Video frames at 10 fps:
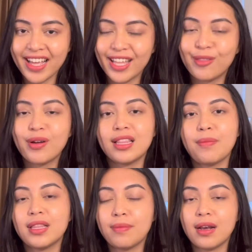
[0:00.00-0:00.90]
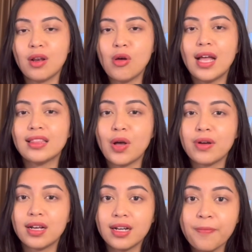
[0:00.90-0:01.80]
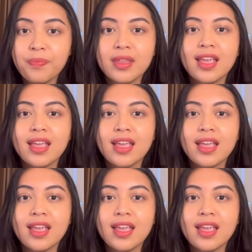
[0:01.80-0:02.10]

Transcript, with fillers: itu ke teman-teman lo atau ke